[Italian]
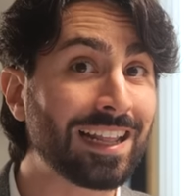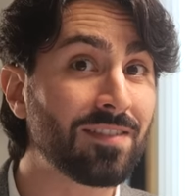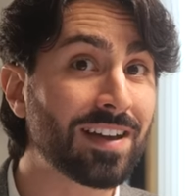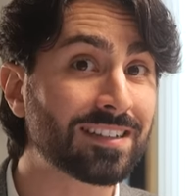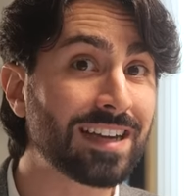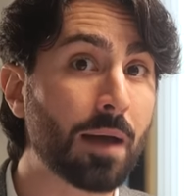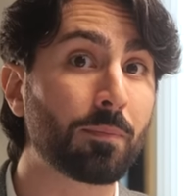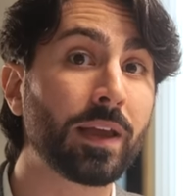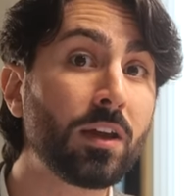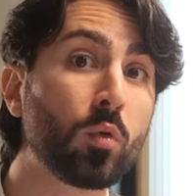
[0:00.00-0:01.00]
nelle diverse
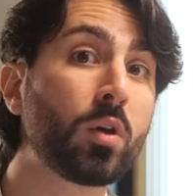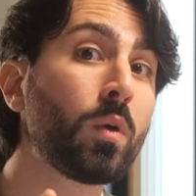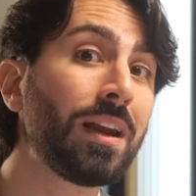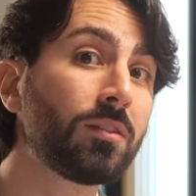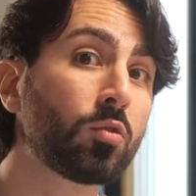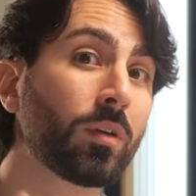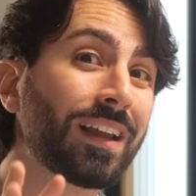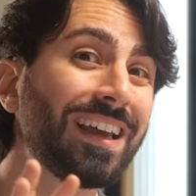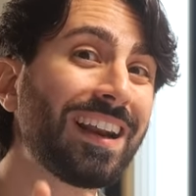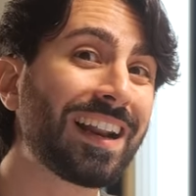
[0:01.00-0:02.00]
app in cui
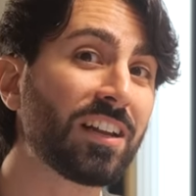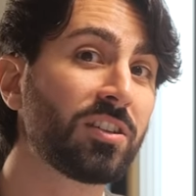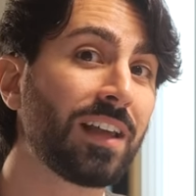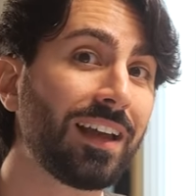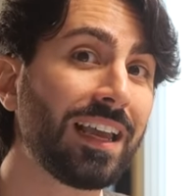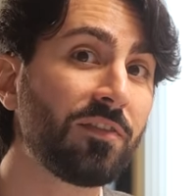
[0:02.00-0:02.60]
quell'attore recita